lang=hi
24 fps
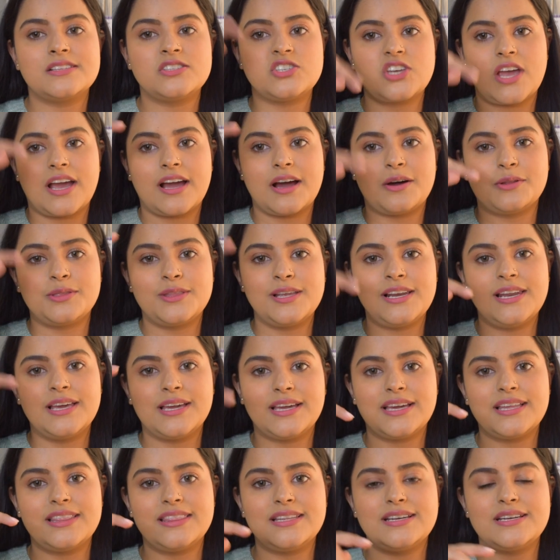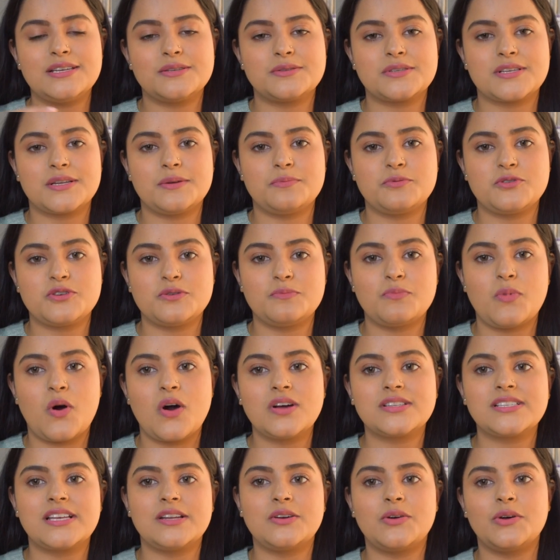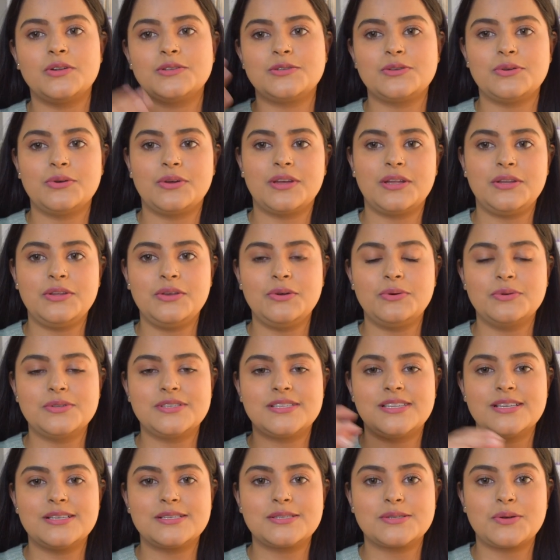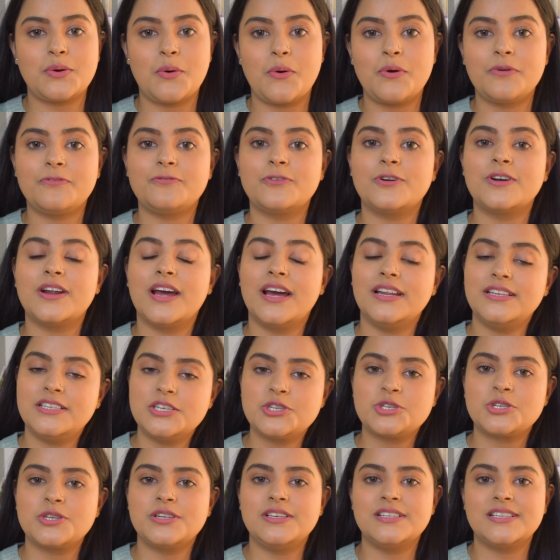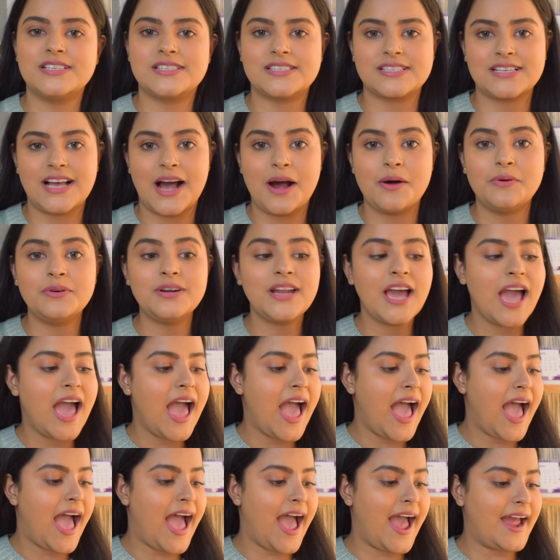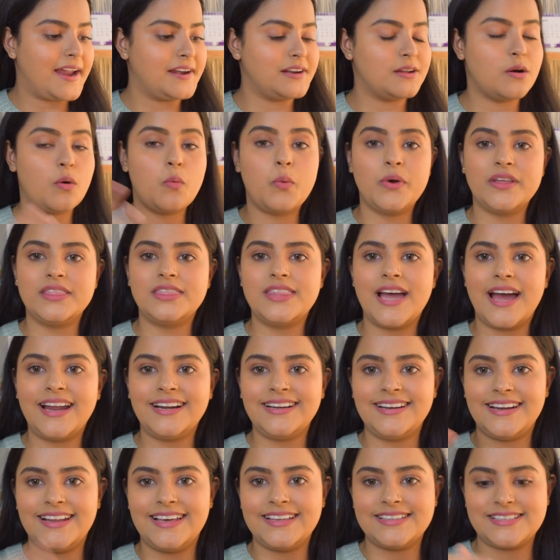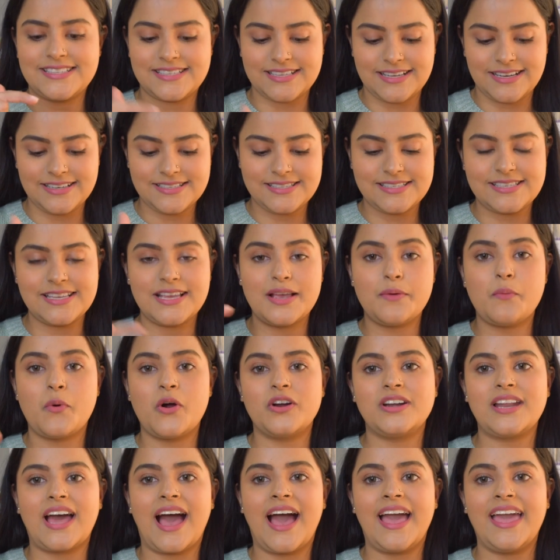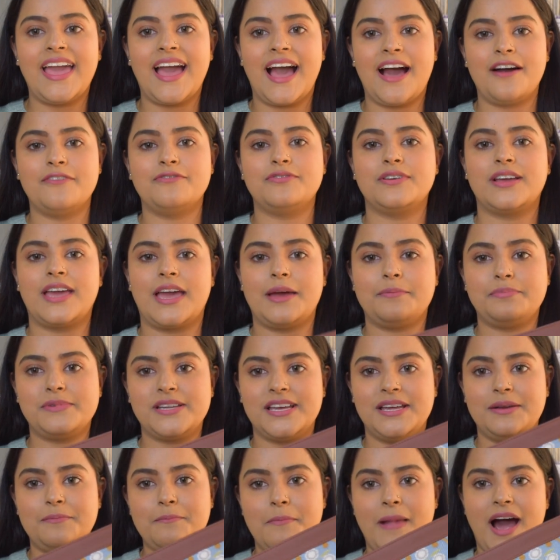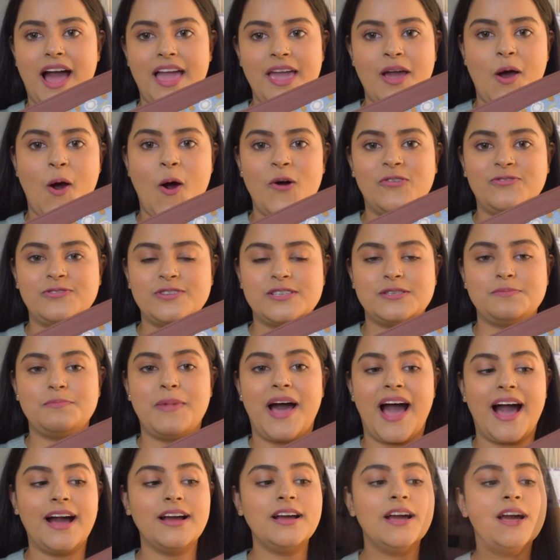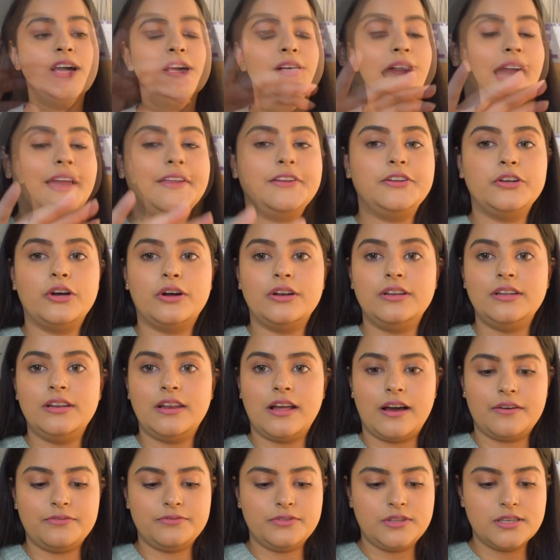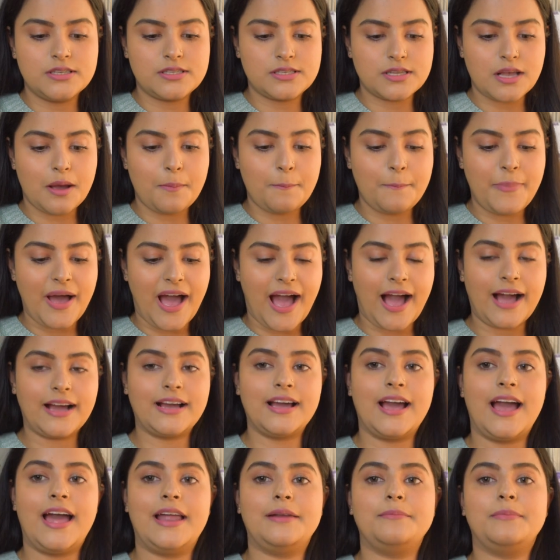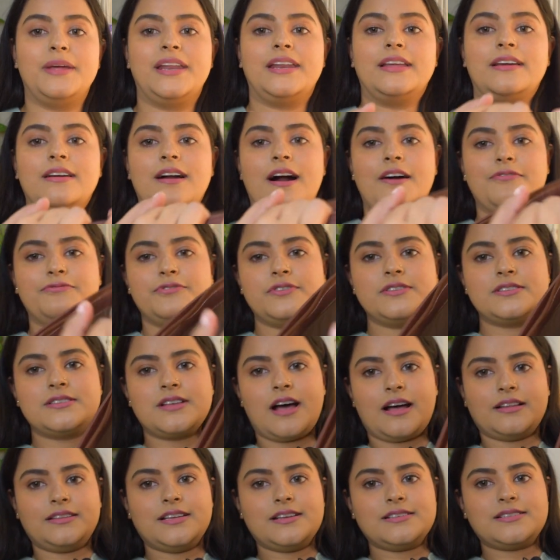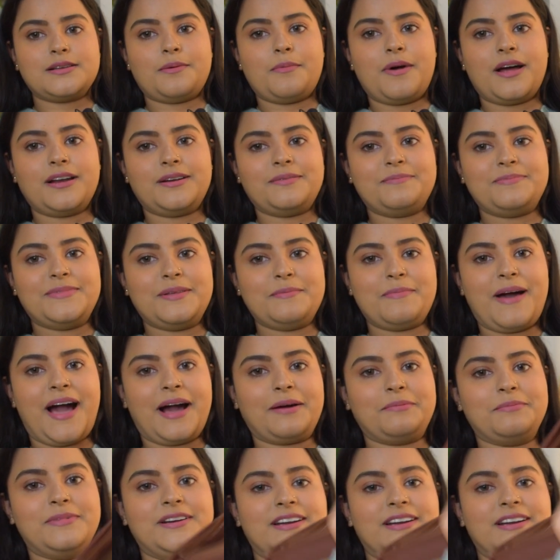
चेक आउट द लिंक इन द डिस्क्रिप्शन बॉक्स एंड ऑल्सो यू कैन यूज दिस कोड फॉर additional डिस्काउंट एंड विद दैट लेट्स सी वॉट आई हैव केप्ट इन माई ऑफिस बैग आई रियली लव दिस बैग एंड मैंने काफ़ी ज़्यादा सामान अपने बैग में